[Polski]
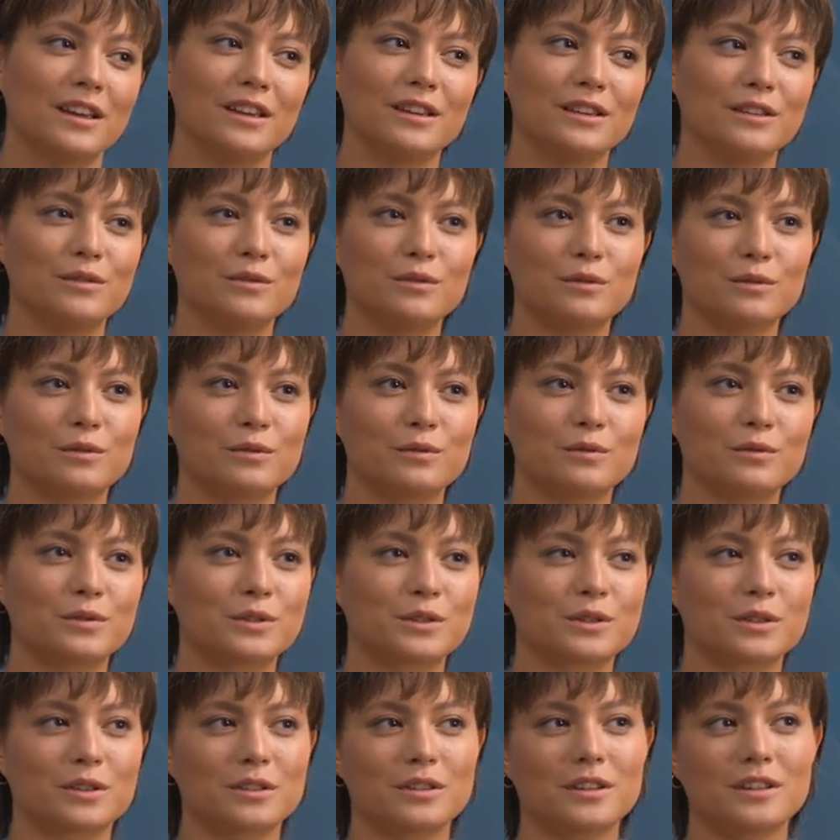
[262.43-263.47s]
i w
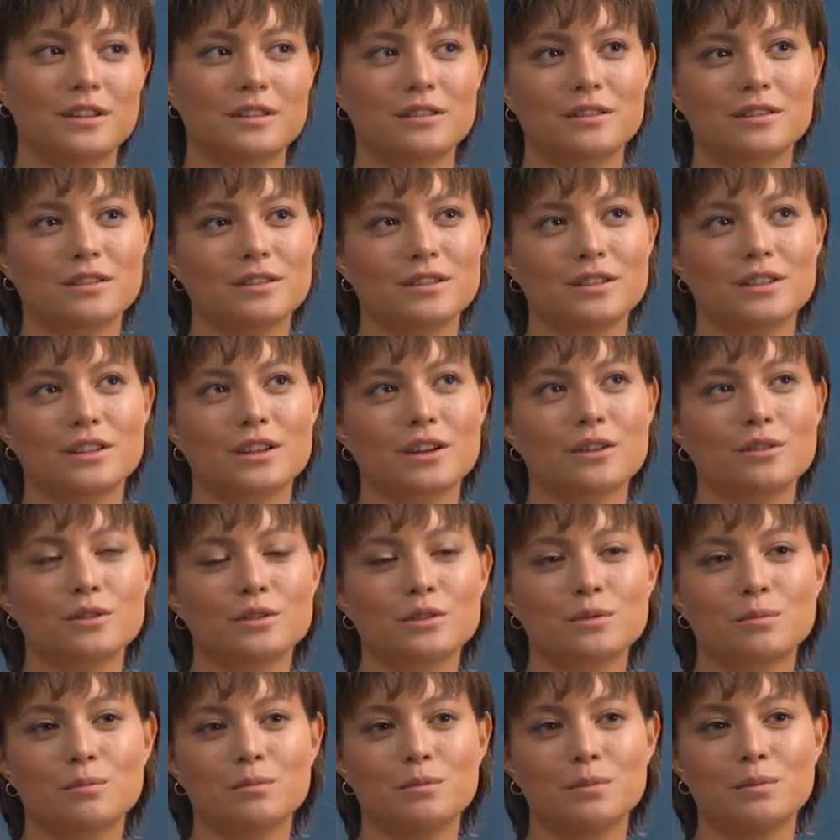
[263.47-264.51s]
stronę
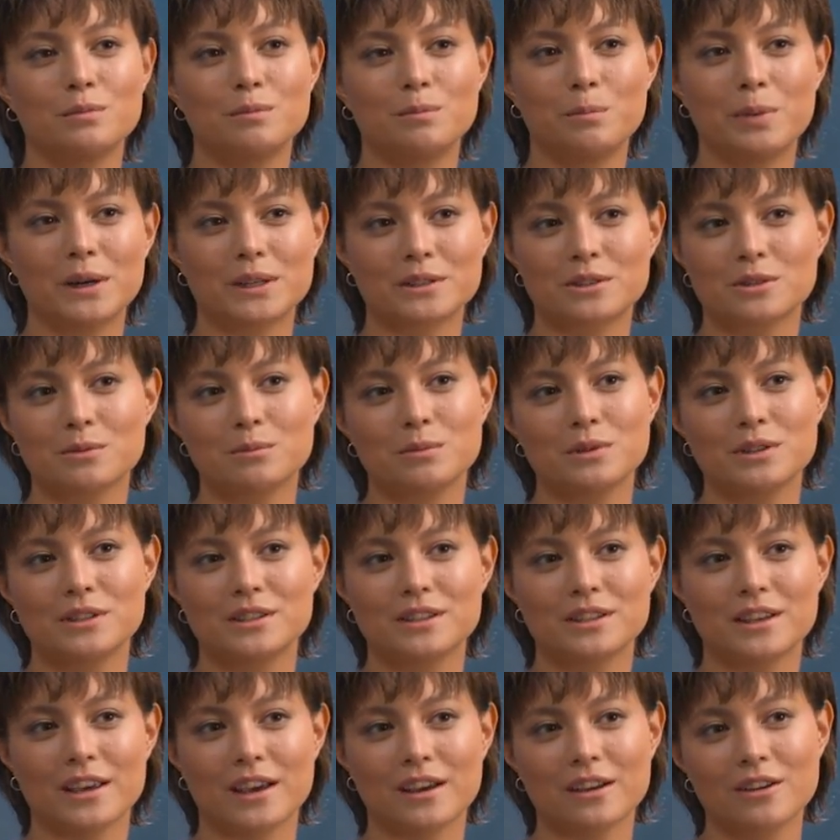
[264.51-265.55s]
czegoś bardzo
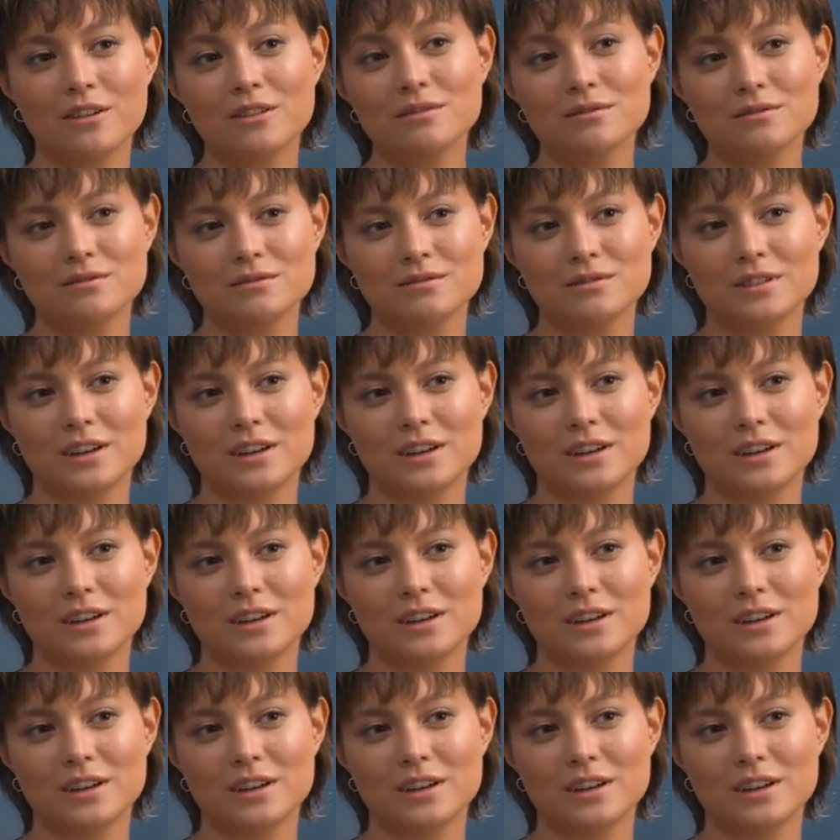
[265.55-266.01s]
bliskiego,